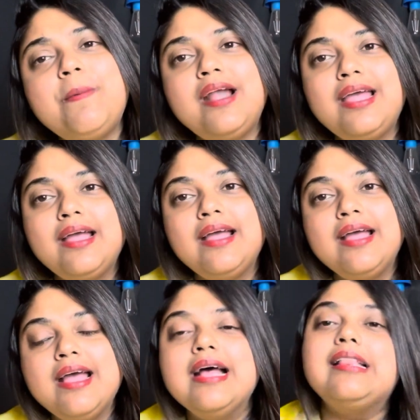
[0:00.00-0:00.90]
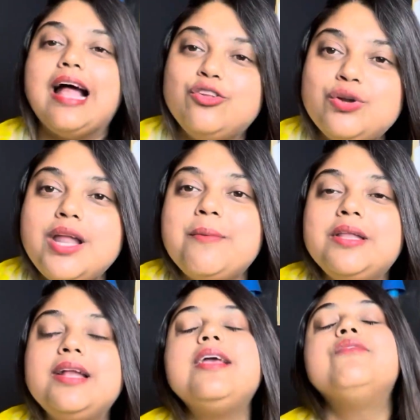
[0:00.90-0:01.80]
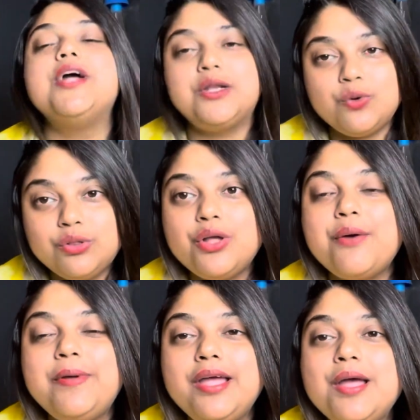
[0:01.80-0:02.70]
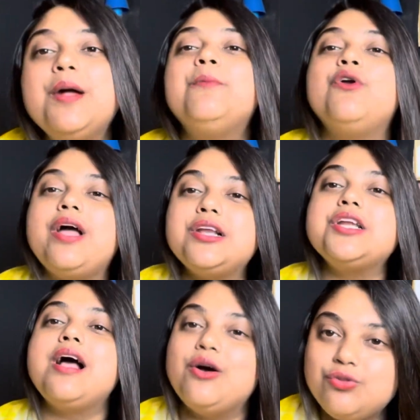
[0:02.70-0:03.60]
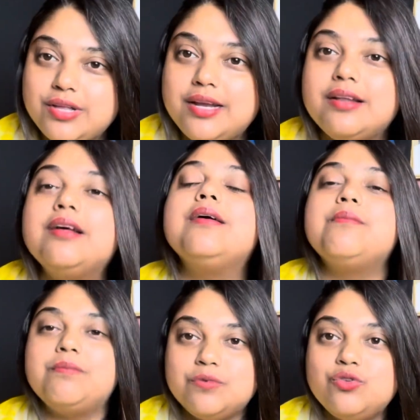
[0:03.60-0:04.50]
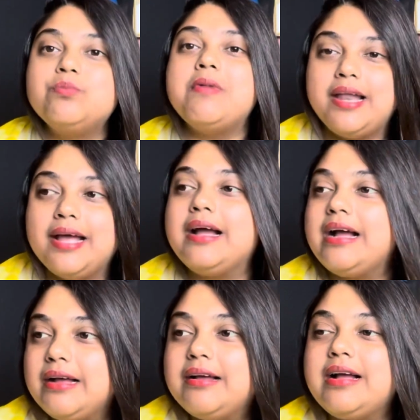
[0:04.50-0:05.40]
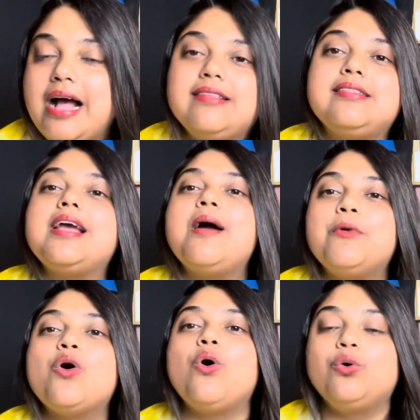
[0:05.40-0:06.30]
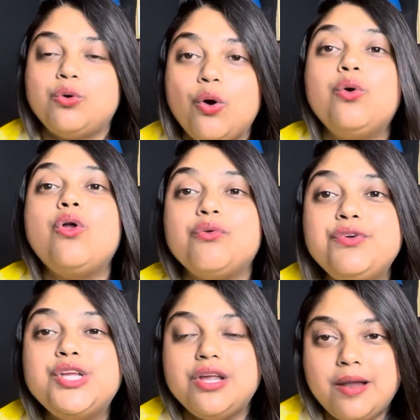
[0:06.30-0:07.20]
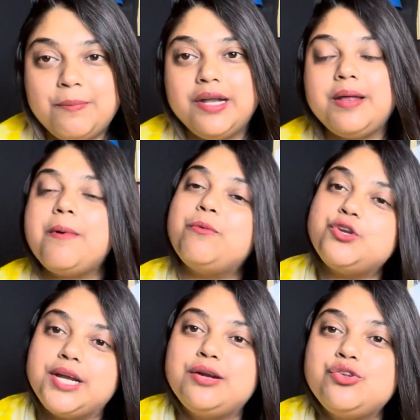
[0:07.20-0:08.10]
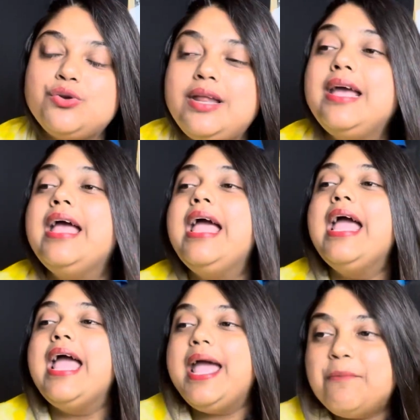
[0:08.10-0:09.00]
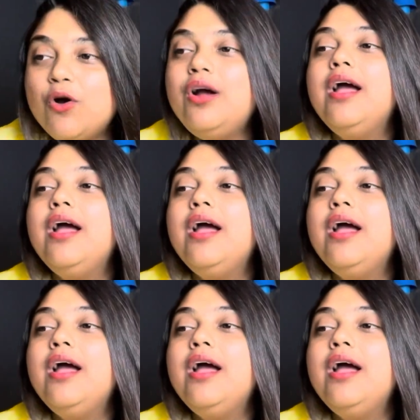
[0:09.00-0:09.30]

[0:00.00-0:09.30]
পারে তার জন্য আমাদেরকে ওয়েট করতে হবে প্রোডাকশন হাউসের মানে কাছ থেকে আমরা কখন অফিসিয়াল আপডেটটা পাবো সেটার জন্যে এবং